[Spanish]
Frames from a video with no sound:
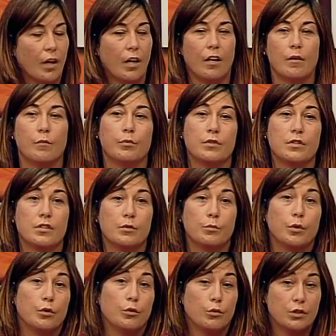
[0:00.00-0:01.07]
Ajá, pues eh,
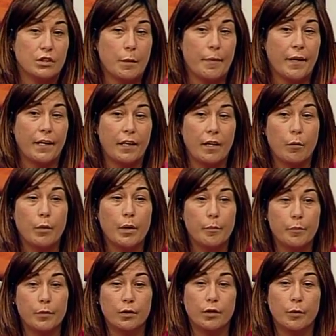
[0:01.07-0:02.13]
bueno, nuestra página
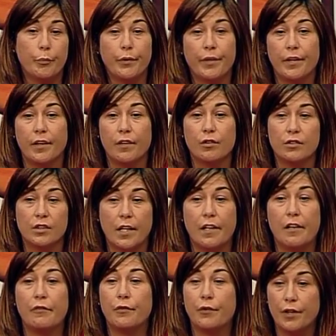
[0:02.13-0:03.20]
web donde pueden encontrar
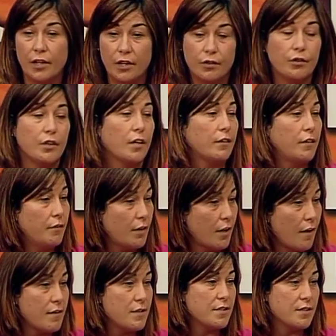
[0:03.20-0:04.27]
el folleto de
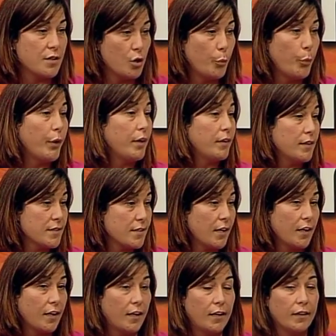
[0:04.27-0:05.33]
actividades y se lo pueden
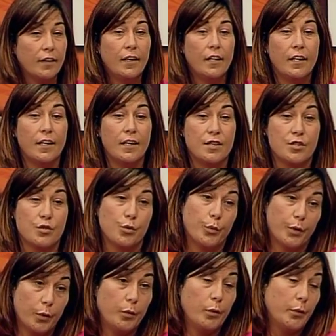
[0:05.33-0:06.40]
descargar es
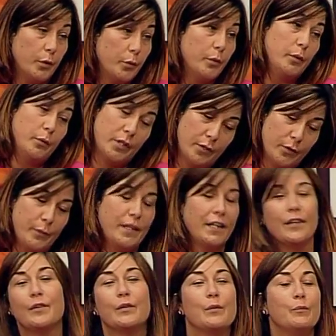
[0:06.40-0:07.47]
www
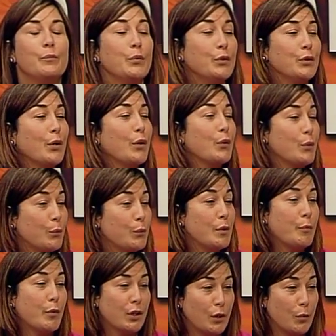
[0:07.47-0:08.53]

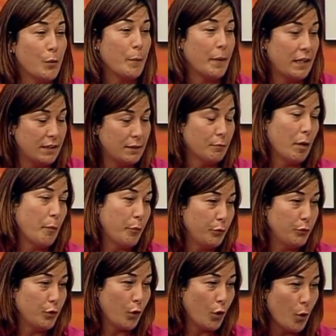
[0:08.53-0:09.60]

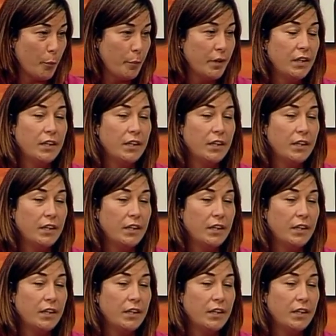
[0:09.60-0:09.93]
clubdeportivomarisma.com